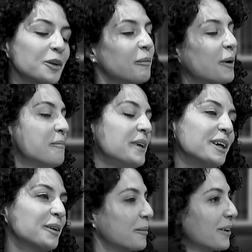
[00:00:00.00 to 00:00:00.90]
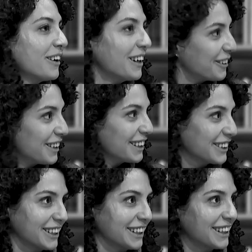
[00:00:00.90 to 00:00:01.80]
il bambino, però
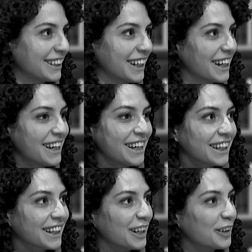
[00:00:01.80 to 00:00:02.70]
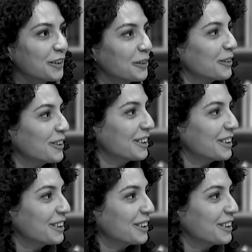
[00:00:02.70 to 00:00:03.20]
l'adolescente che è ognuno